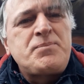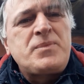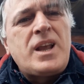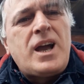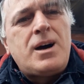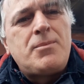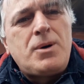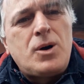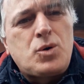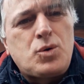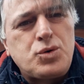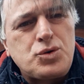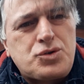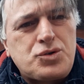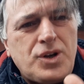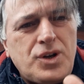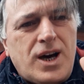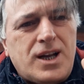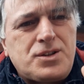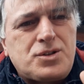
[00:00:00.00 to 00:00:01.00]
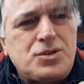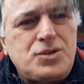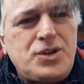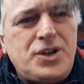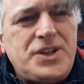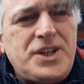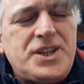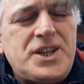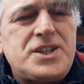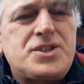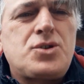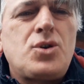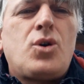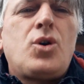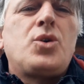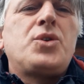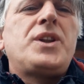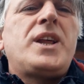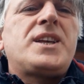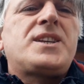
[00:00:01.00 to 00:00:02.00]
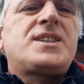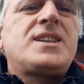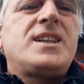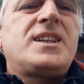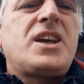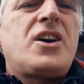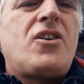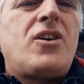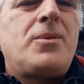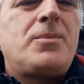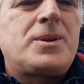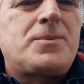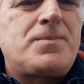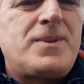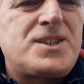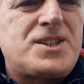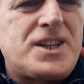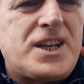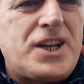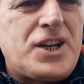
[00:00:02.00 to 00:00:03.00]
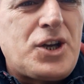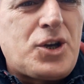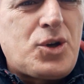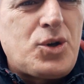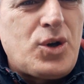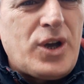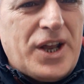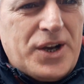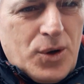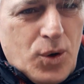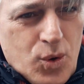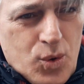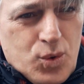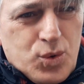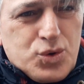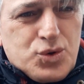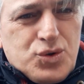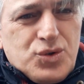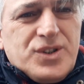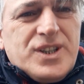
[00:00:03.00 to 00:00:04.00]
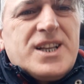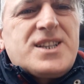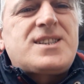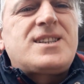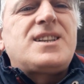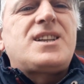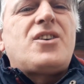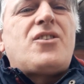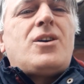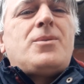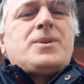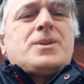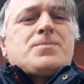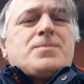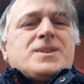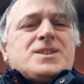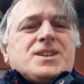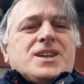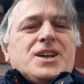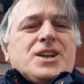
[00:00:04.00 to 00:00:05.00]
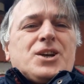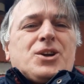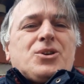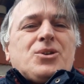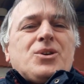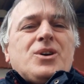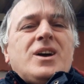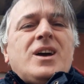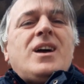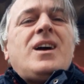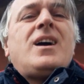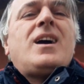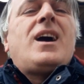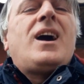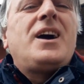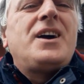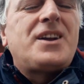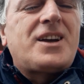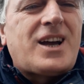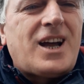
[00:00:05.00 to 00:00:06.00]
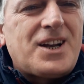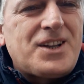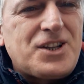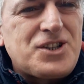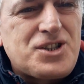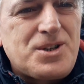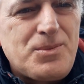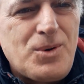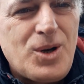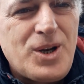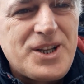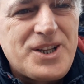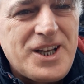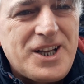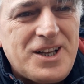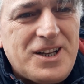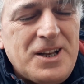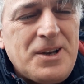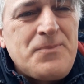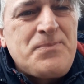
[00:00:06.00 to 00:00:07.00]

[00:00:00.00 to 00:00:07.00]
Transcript: Ama kuşunu hatırlıyor nedense. O nesil devam etmesi gerekiyor. Yani o kuşun nesli devam etmesi gerekiyor. Hayır kardeşim öyle değil.